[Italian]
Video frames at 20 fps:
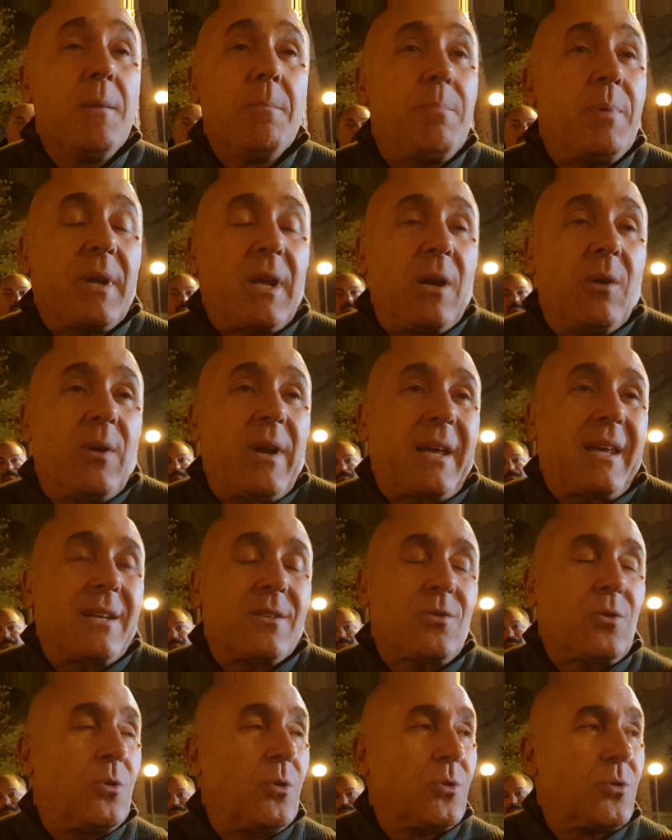perché non è che
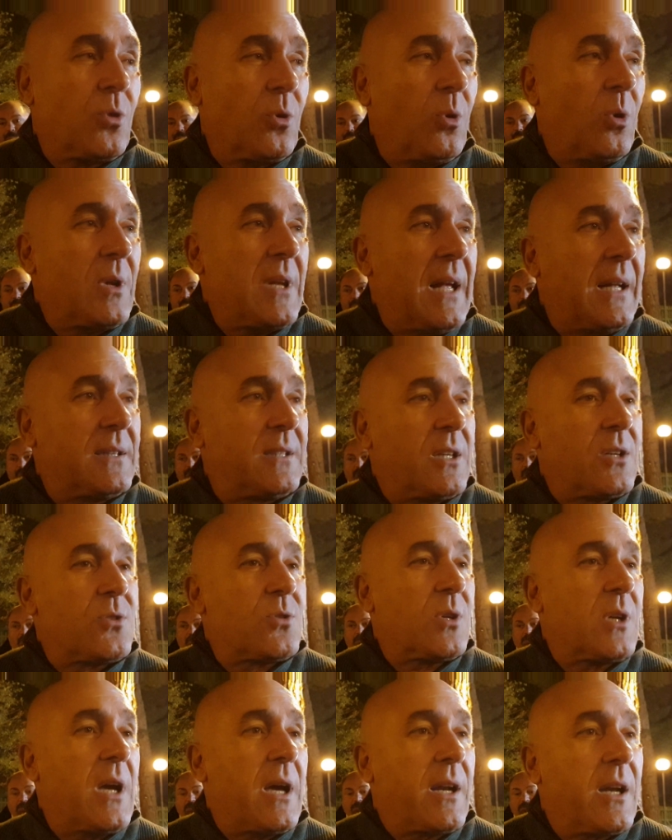sono solo gli altri a
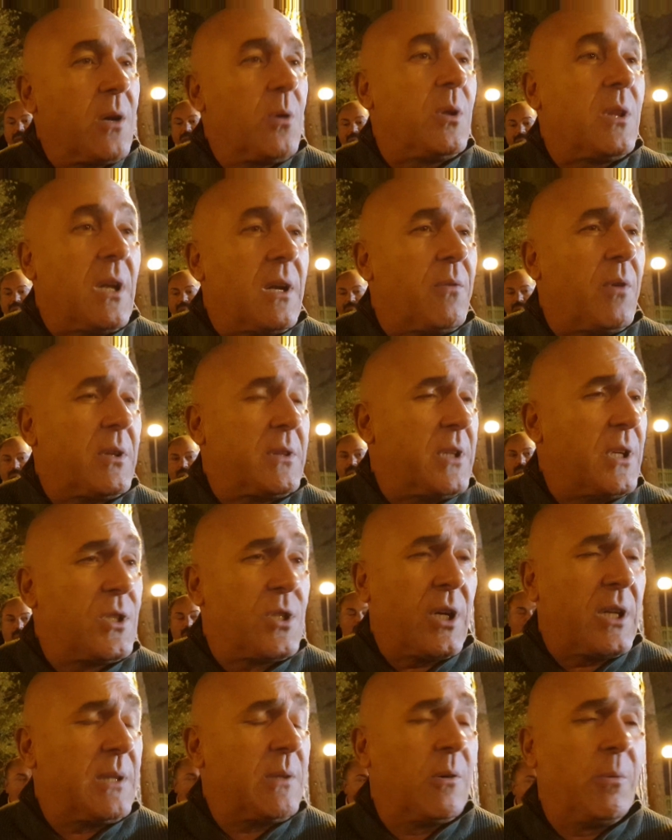giocare, noi delle volte in
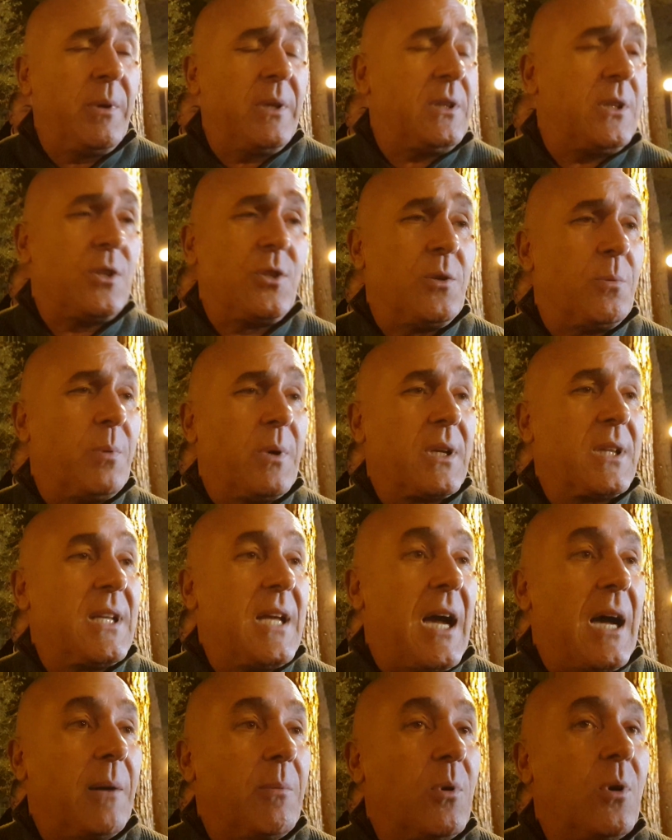certi momenti ci
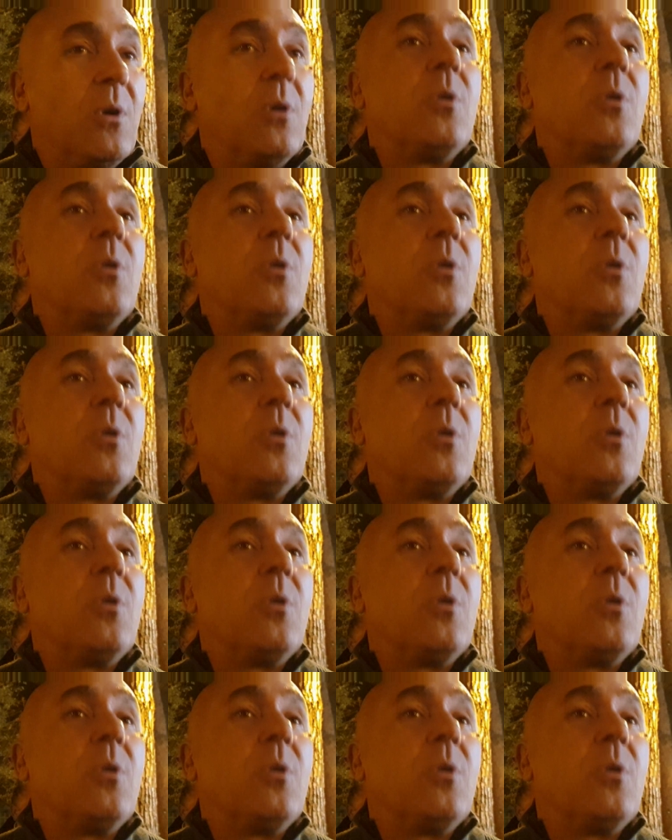perdiamo.